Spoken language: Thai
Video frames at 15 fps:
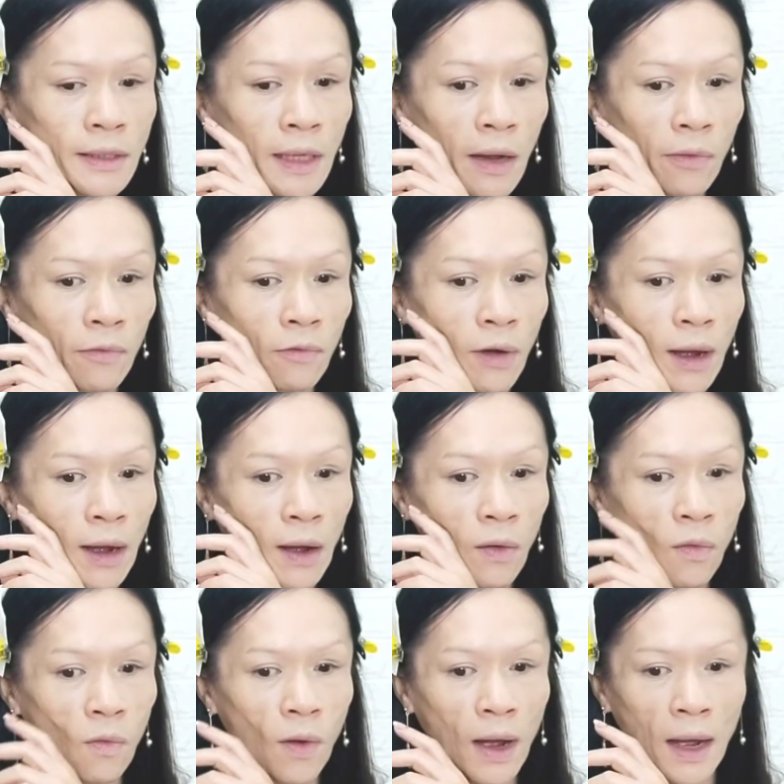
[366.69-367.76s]
ฉ่ำวาว
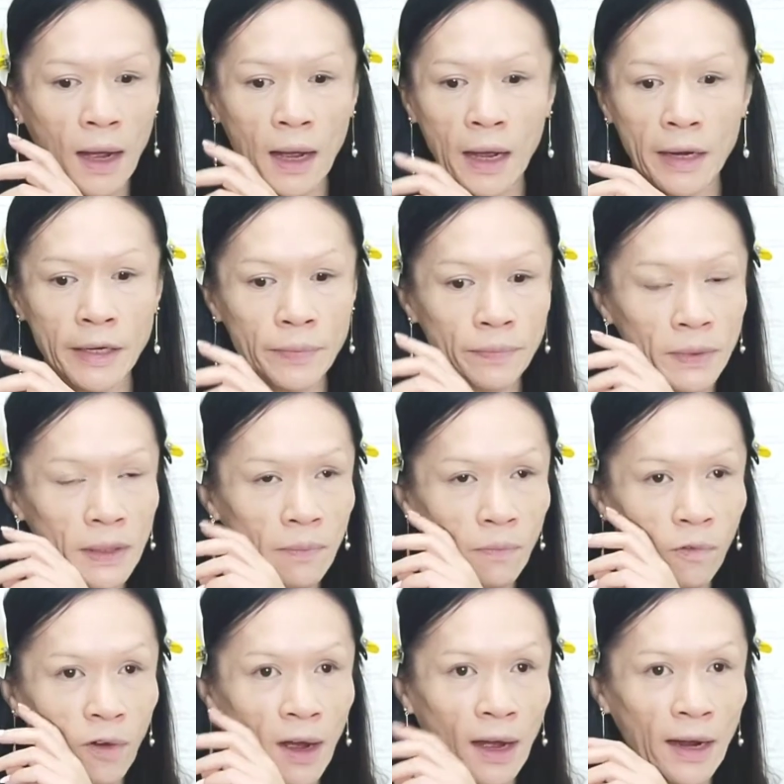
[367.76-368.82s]
กว่าหนึ
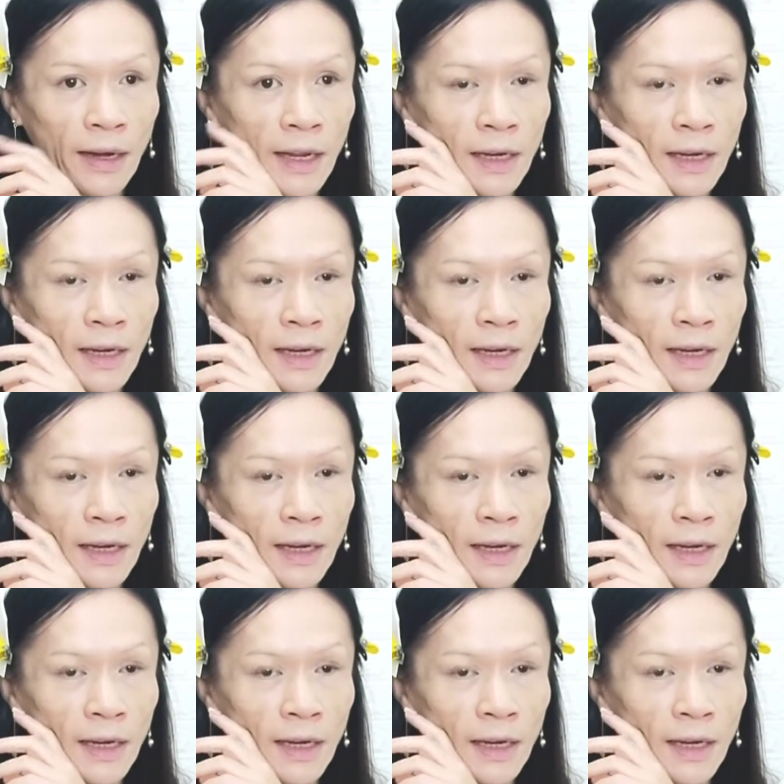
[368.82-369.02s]
บๆกว่า